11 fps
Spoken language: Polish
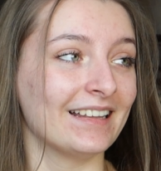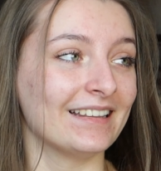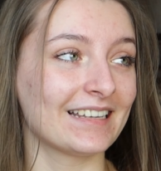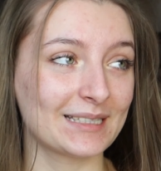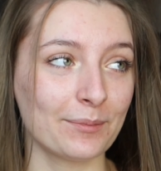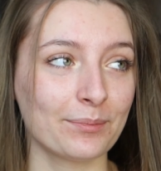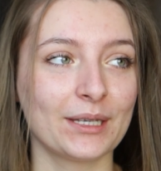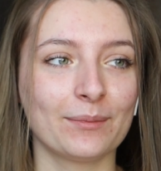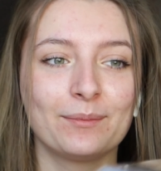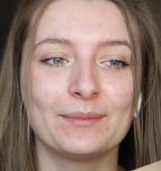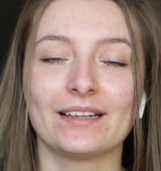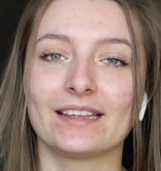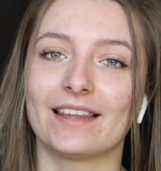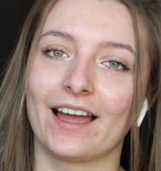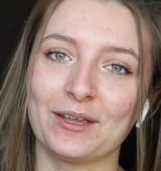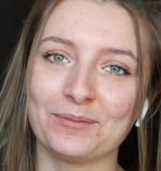Następnie mamy
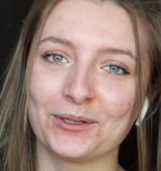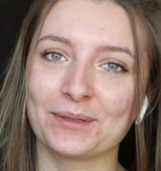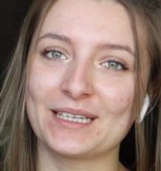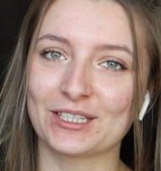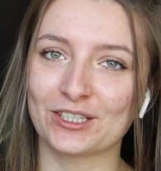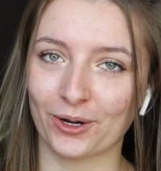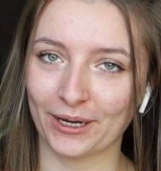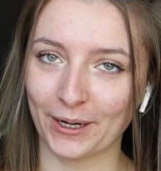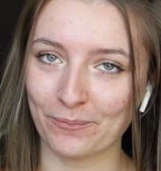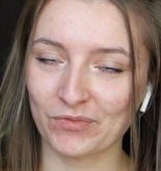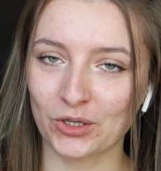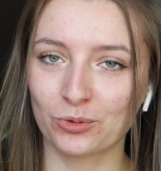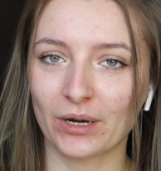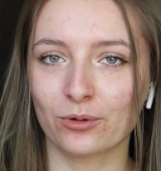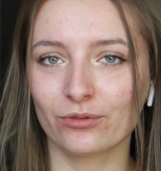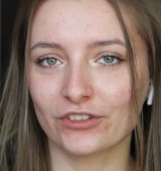tajemną historię,
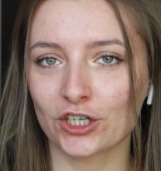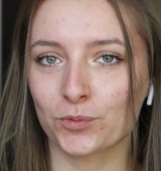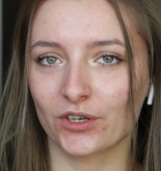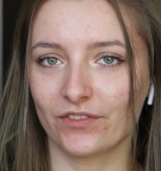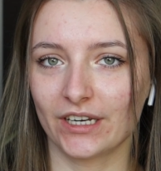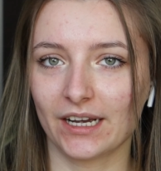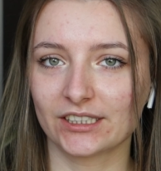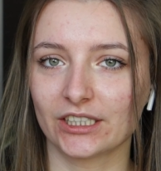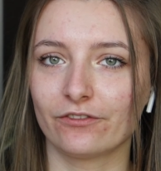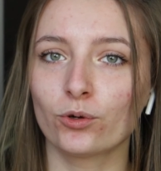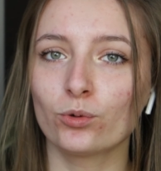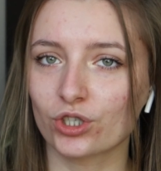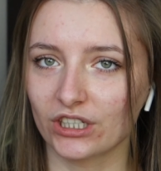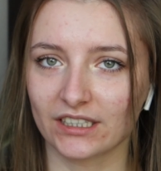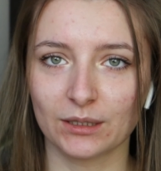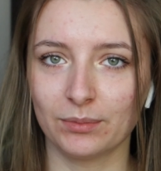która również przebijała się w
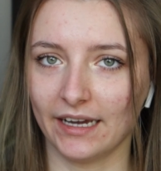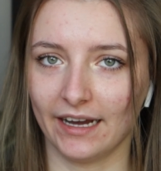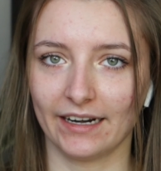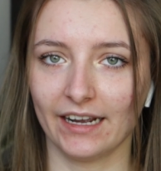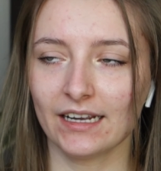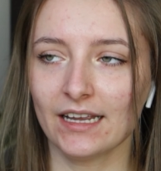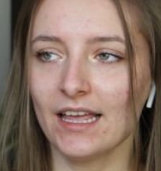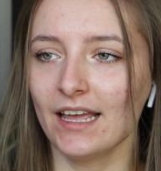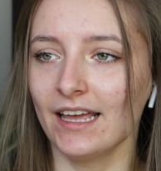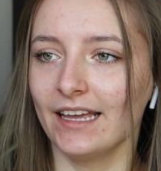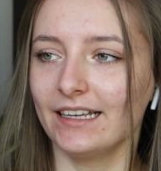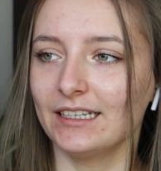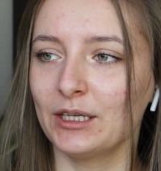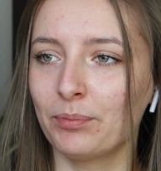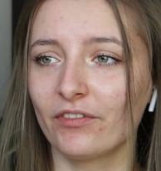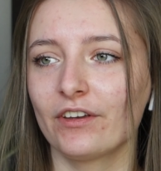różnych TBR-ach.
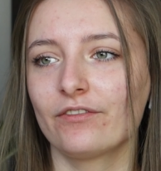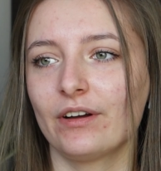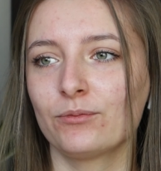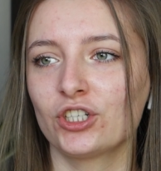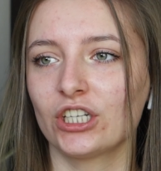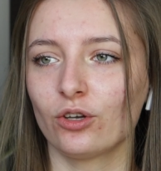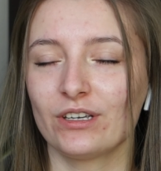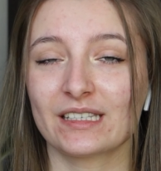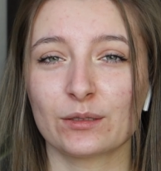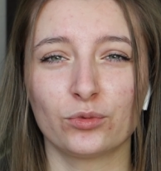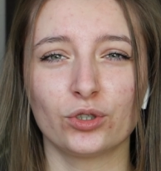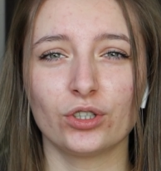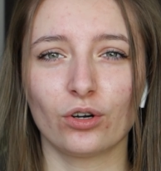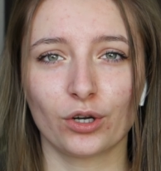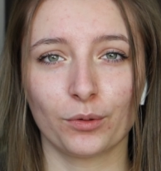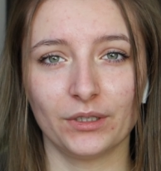I powiem Wam, że to jest mój
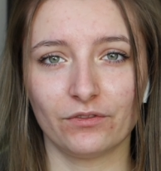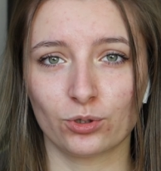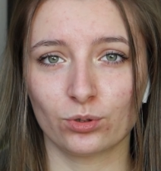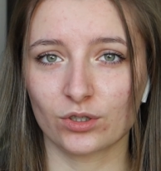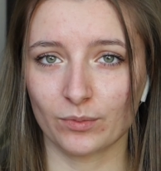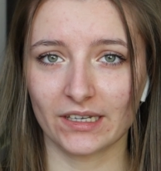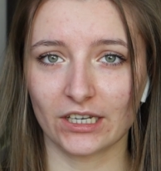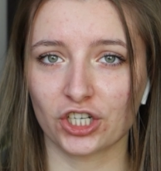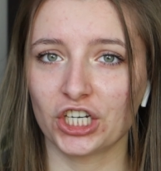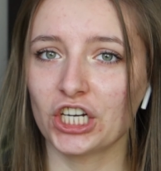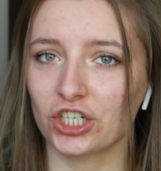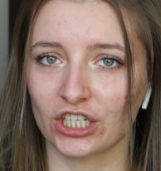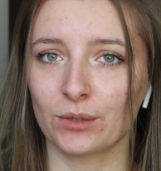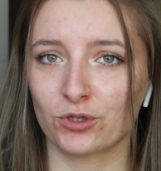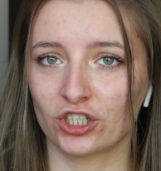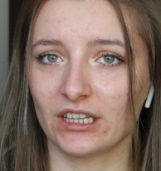ogromny wyrzut sumienia, że jeszcze
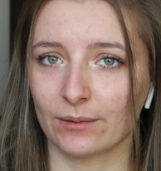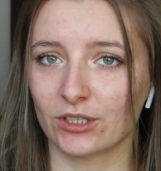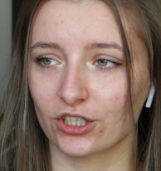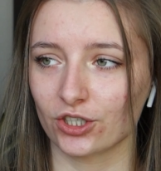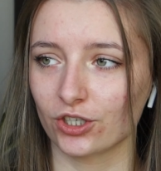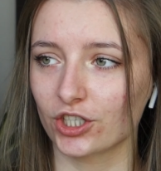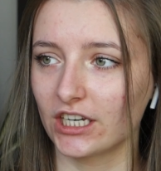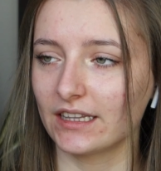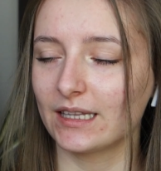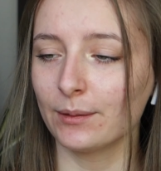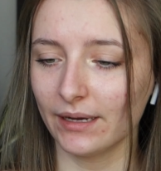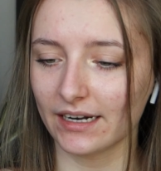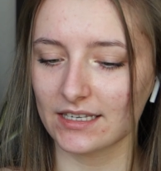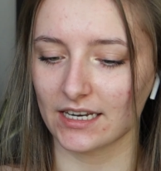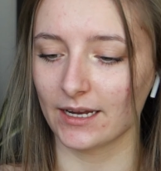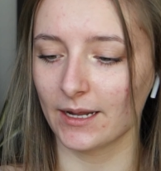nie przeczytam tej książki, tym
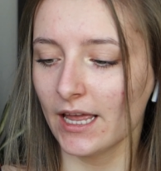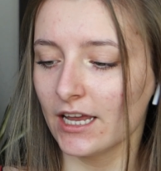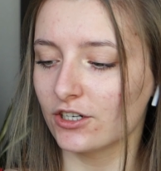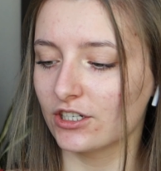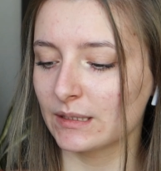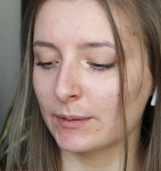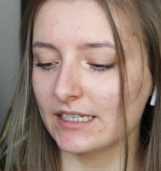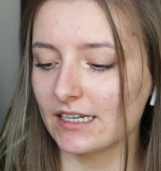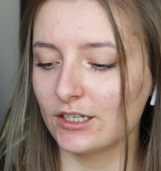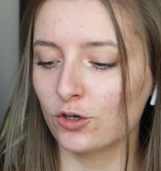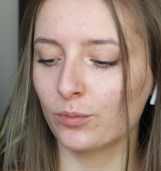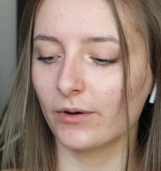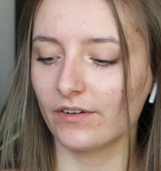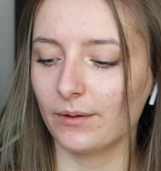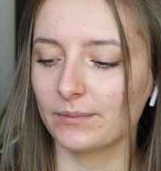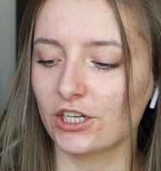bardziej, że specjalnie
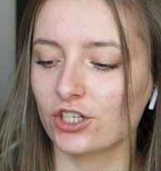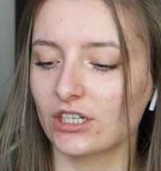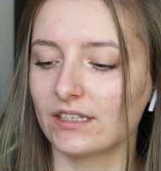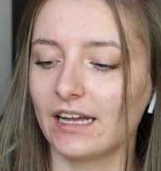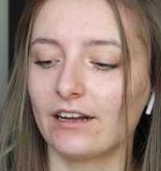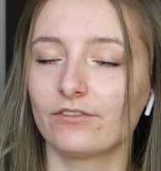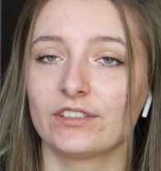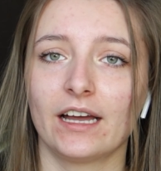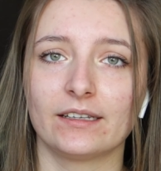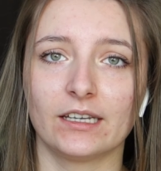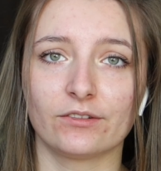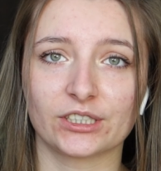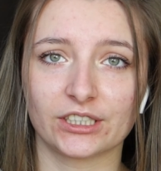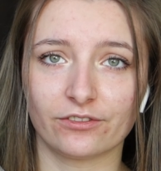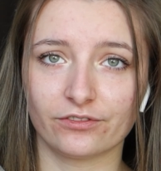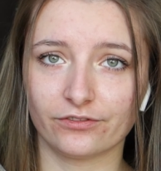kupowałam też na wydanie
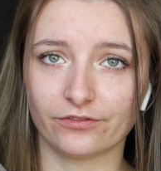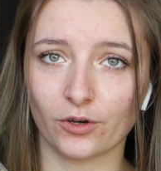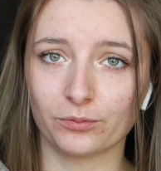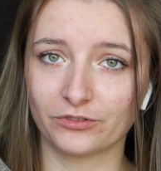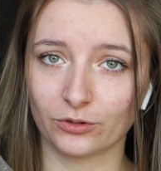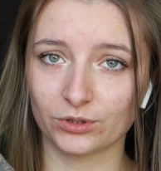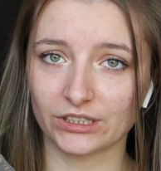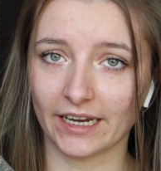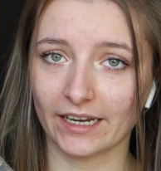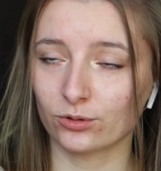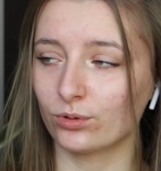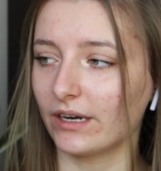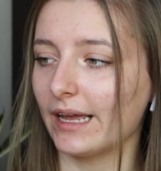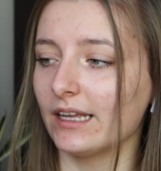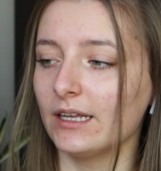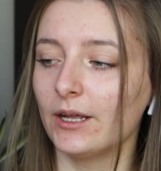właśnie w obwolucie, które